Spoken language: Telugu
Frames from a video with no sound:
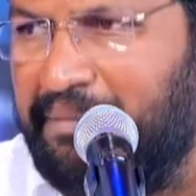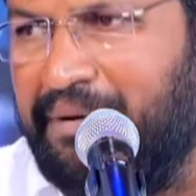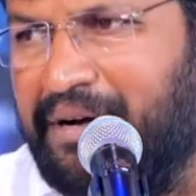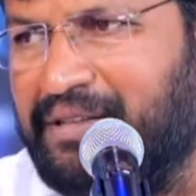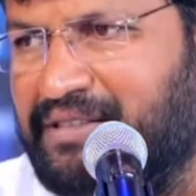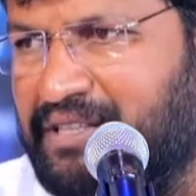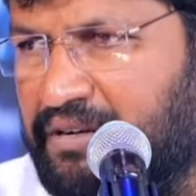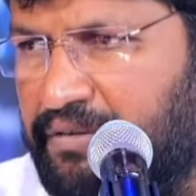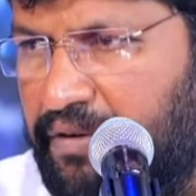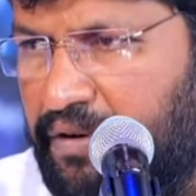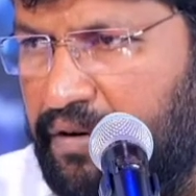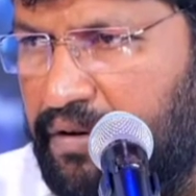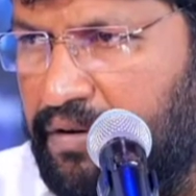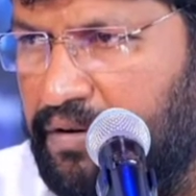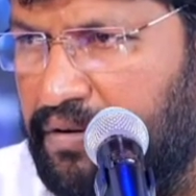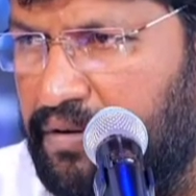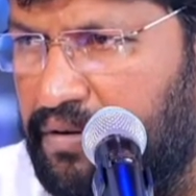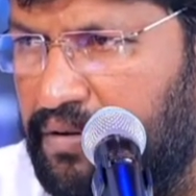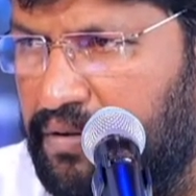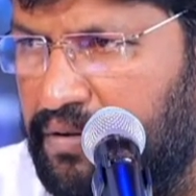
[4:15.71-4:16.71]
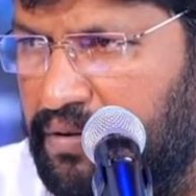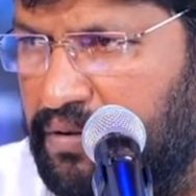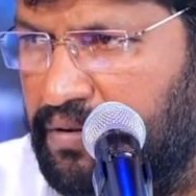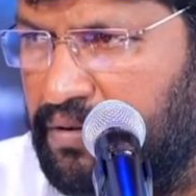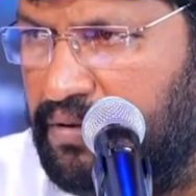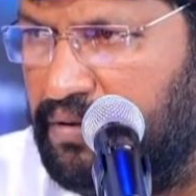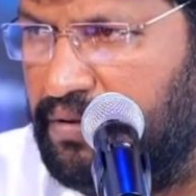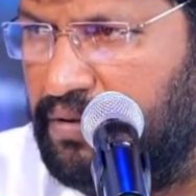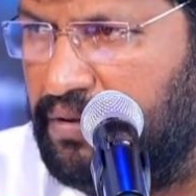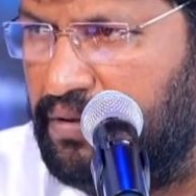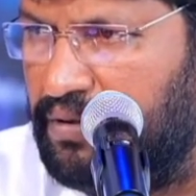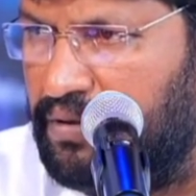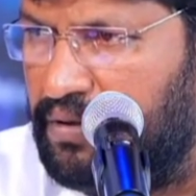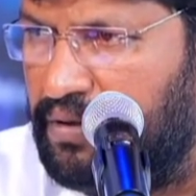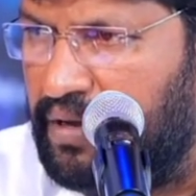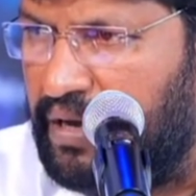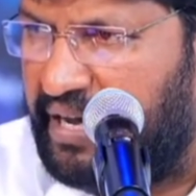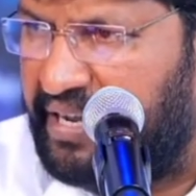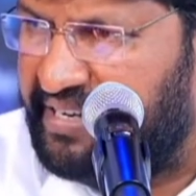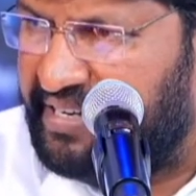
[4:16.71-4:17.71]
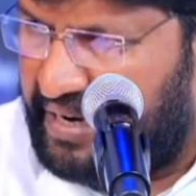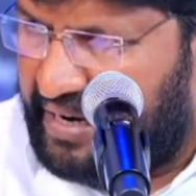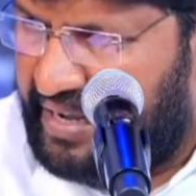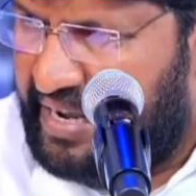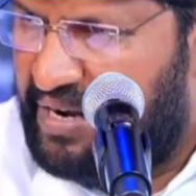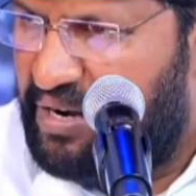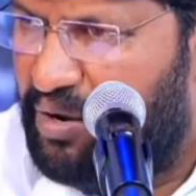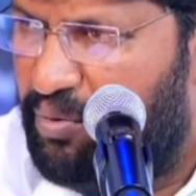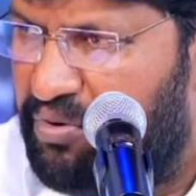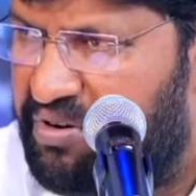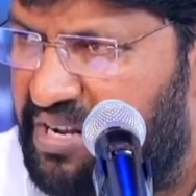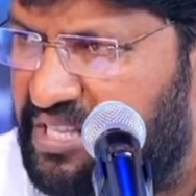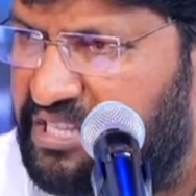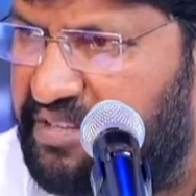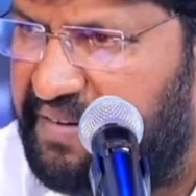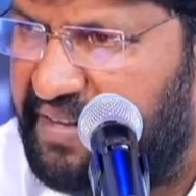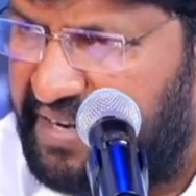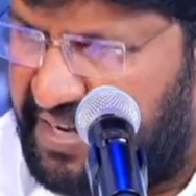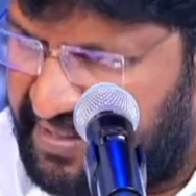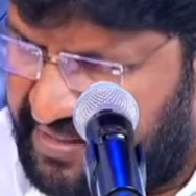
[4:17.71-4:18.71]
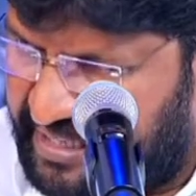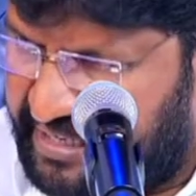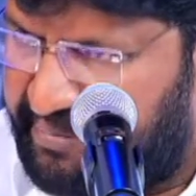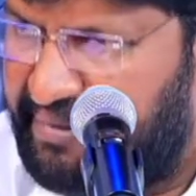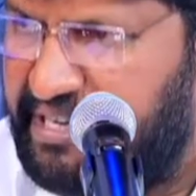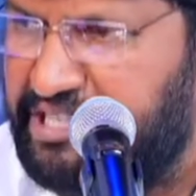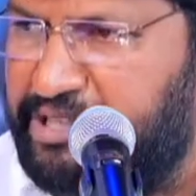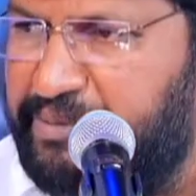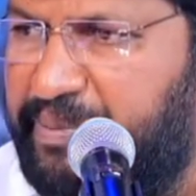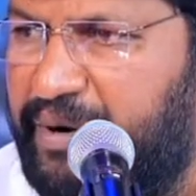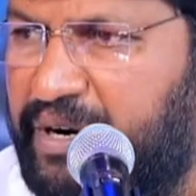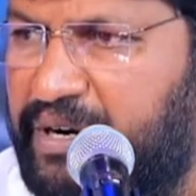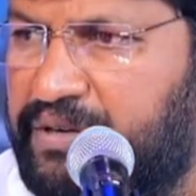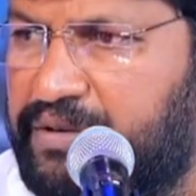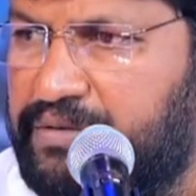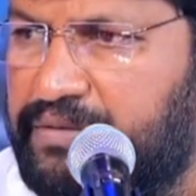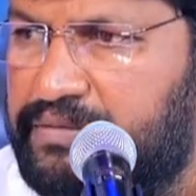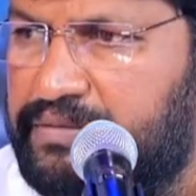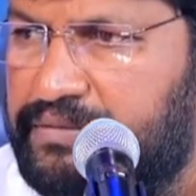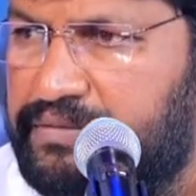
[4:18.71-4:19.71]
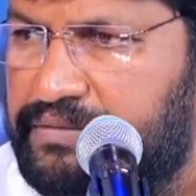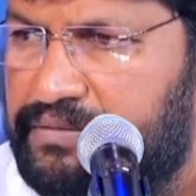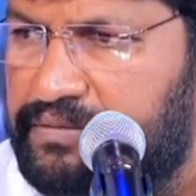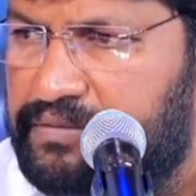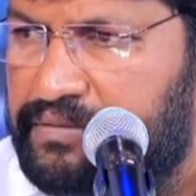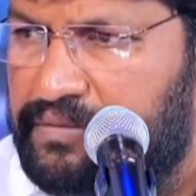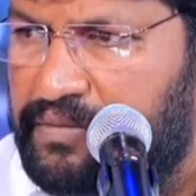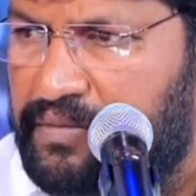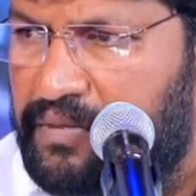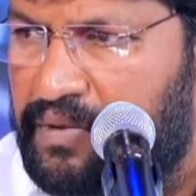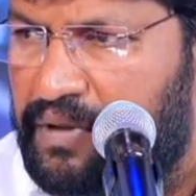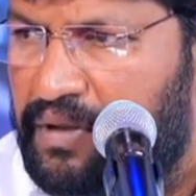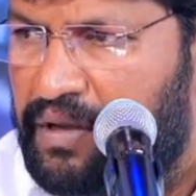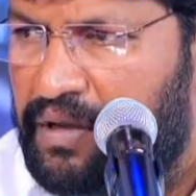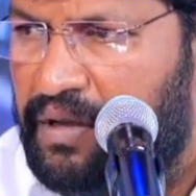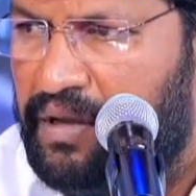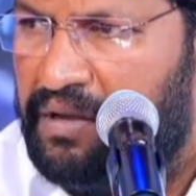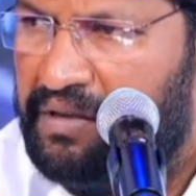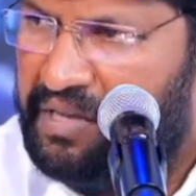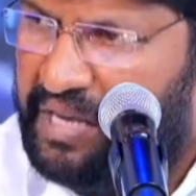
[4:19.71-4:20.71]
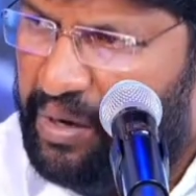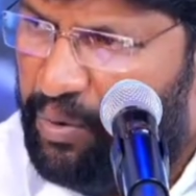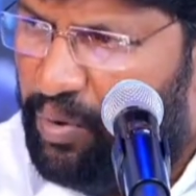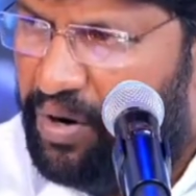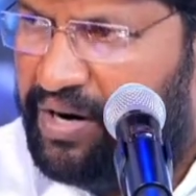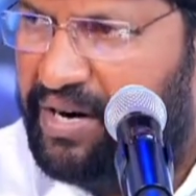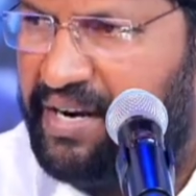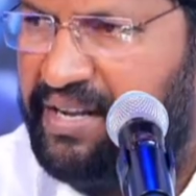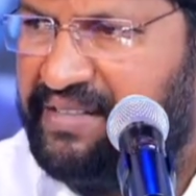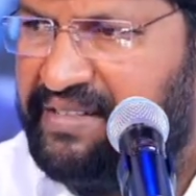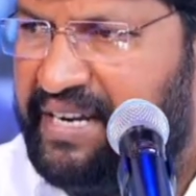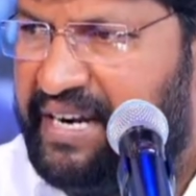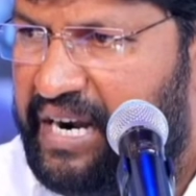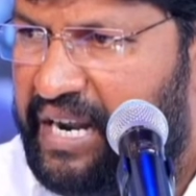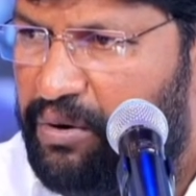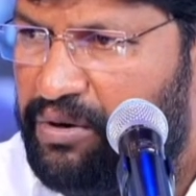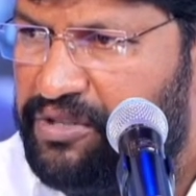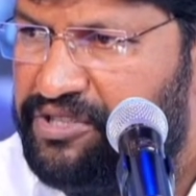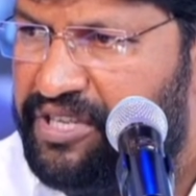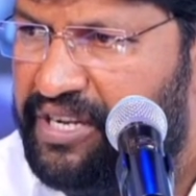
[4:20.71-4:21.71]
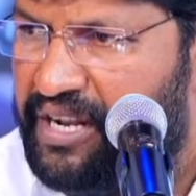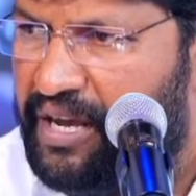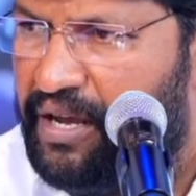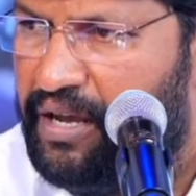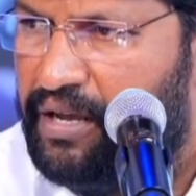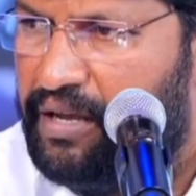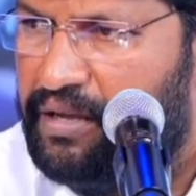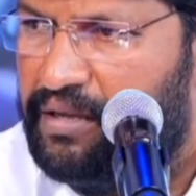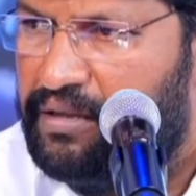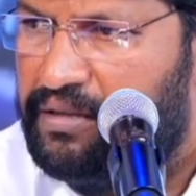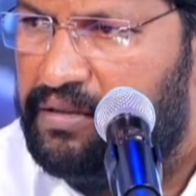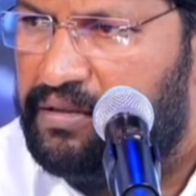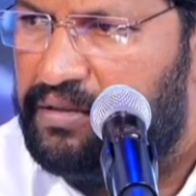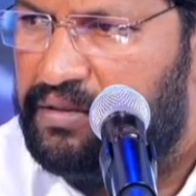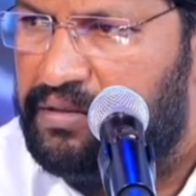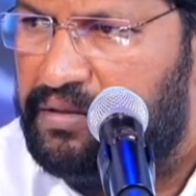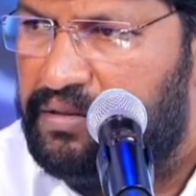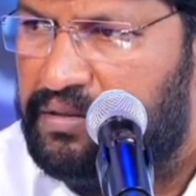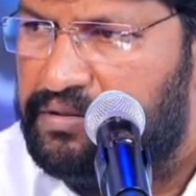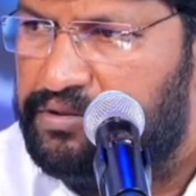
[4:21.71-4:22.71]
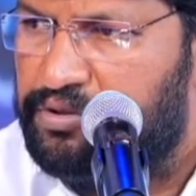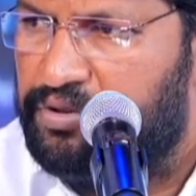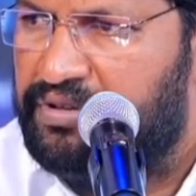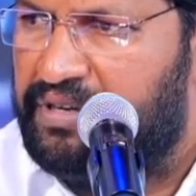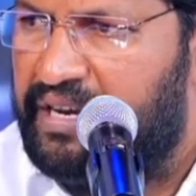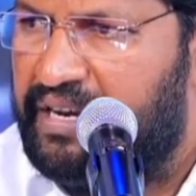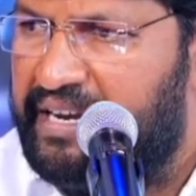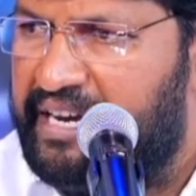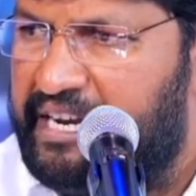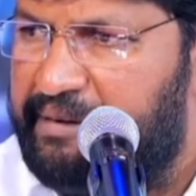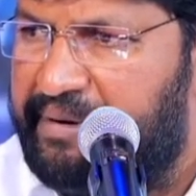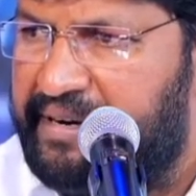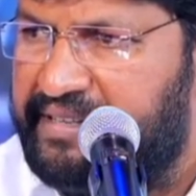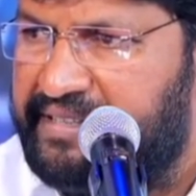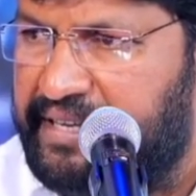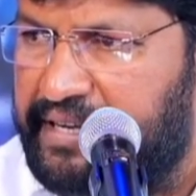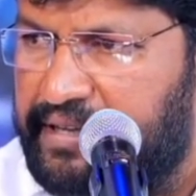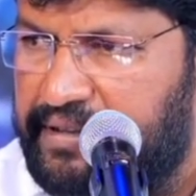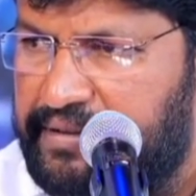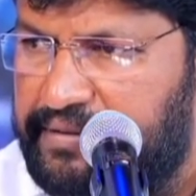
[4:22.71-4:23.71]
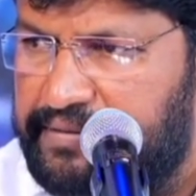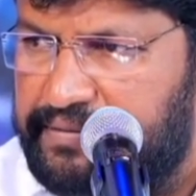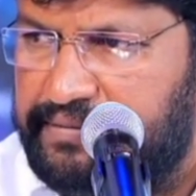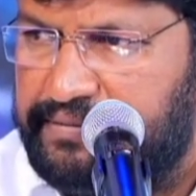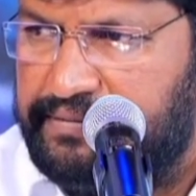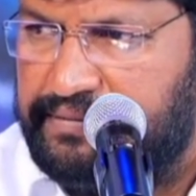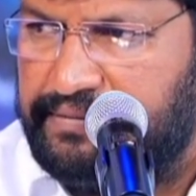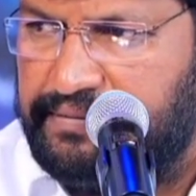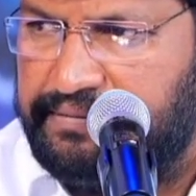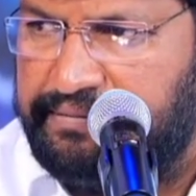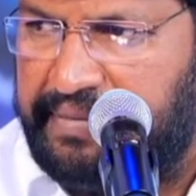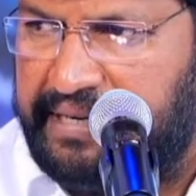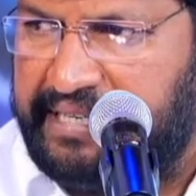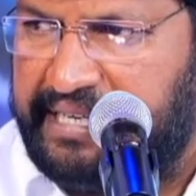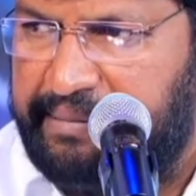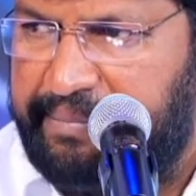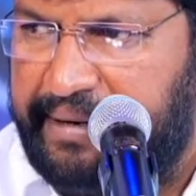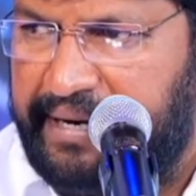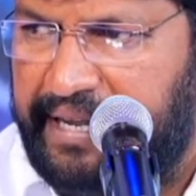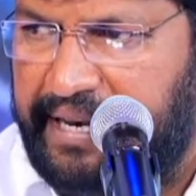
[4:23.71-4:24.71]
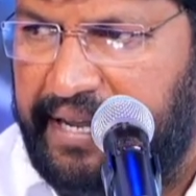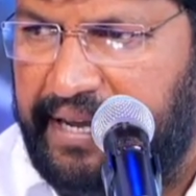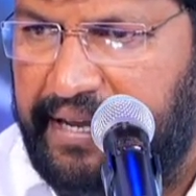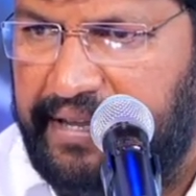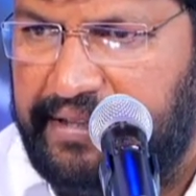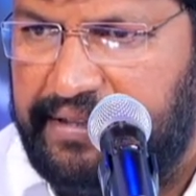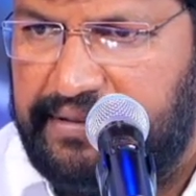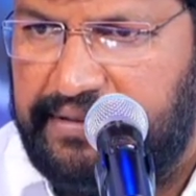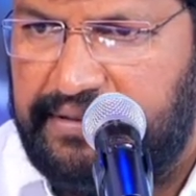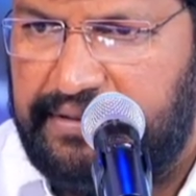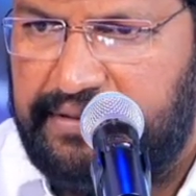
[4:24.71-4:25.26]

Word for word: ఏమాత్రమో అన్ని లైన్లో ఉన్నంతవరకు దీన్ని మిడిసిపాటు ఏ ఒక్కటి తేడా వచ్చినా చుక్కలు కనపడతాయి పట్టపగలే